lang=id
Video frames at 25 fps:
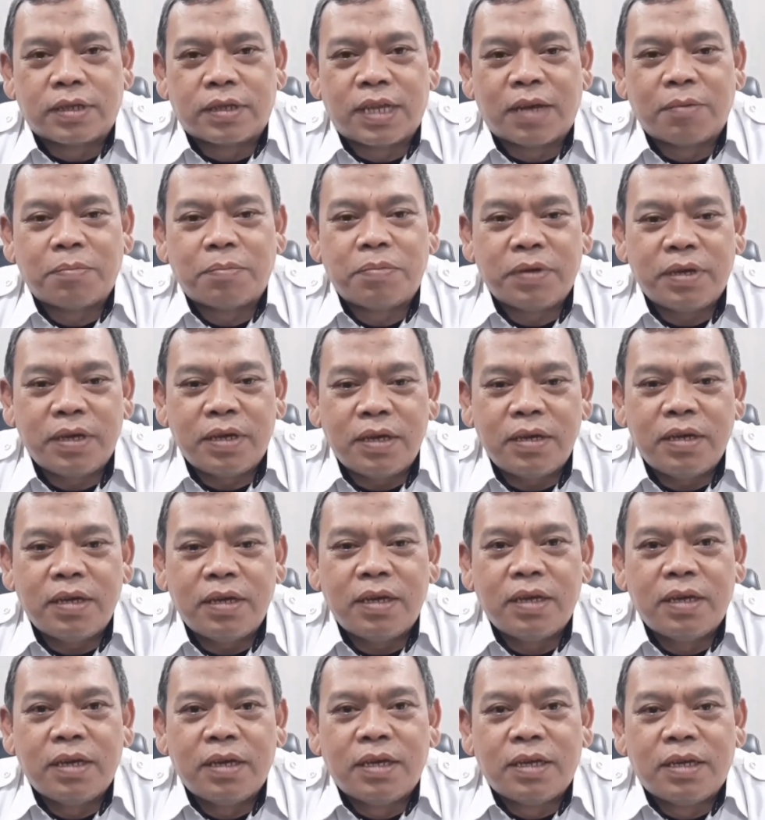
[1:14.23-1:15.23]
Tapi
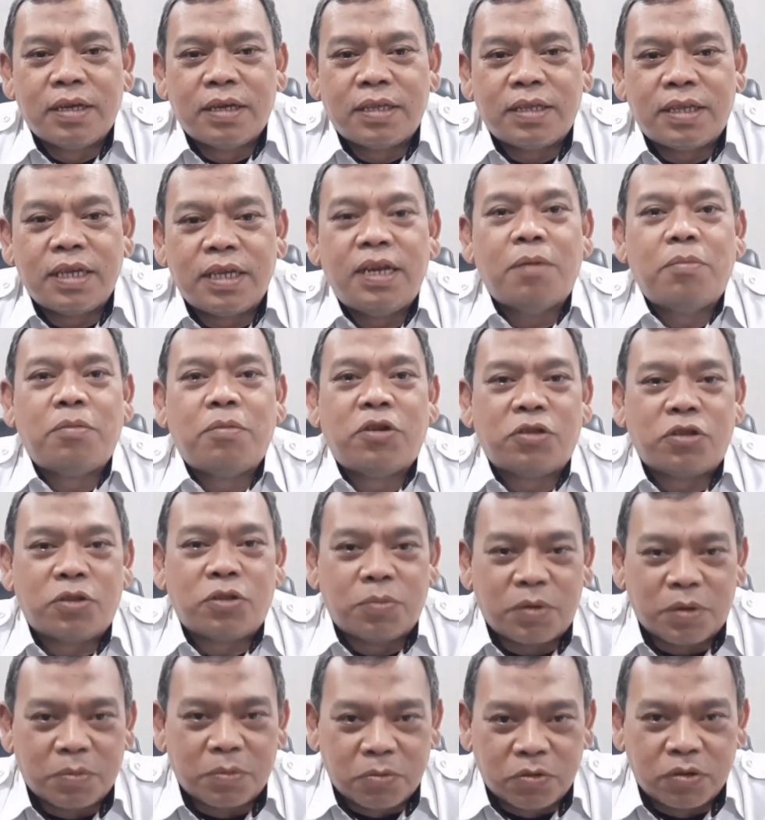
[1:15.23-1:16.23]
tidak
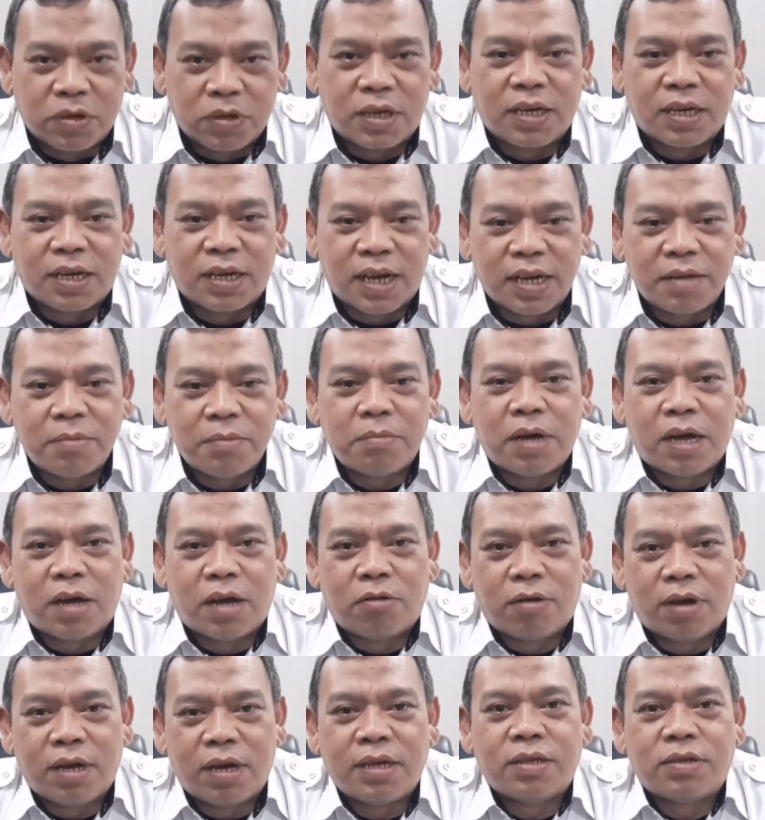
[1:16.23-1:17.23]
menutup kemungkinan
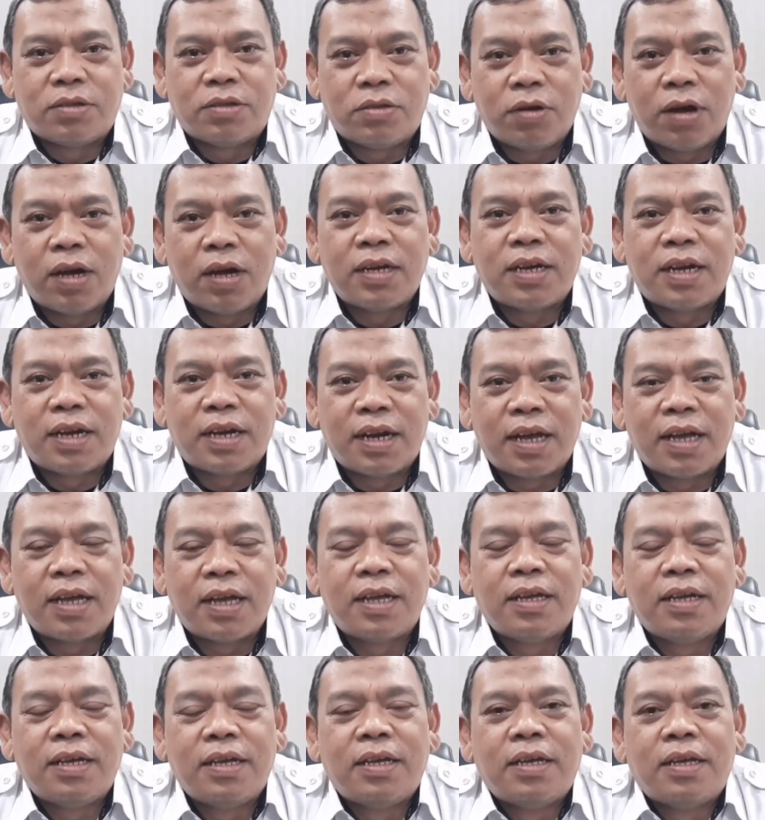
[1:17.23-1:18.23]
bahwa itu adalah
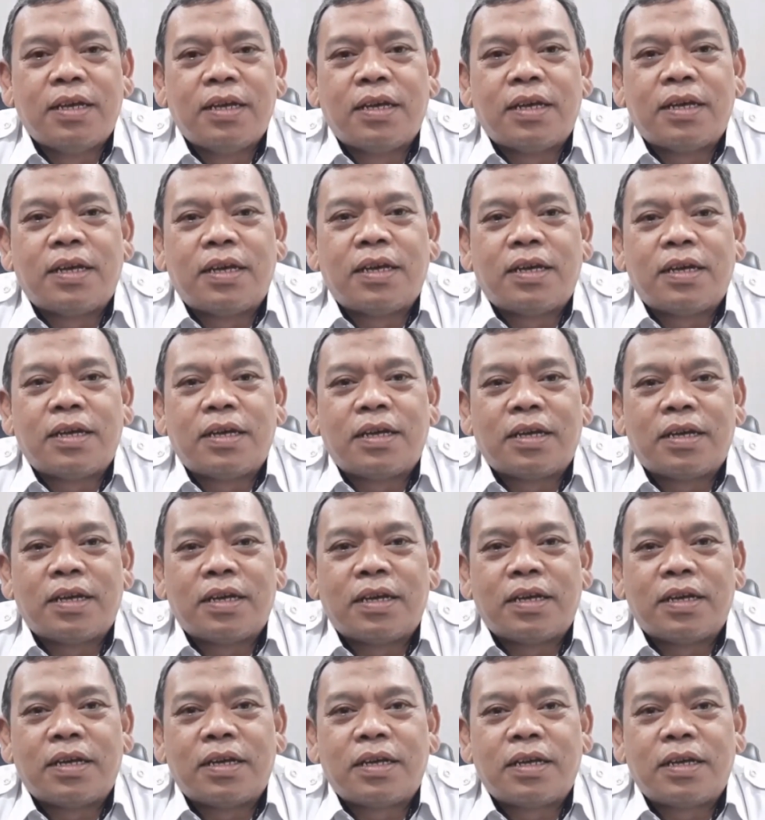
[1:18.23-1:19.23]
uh,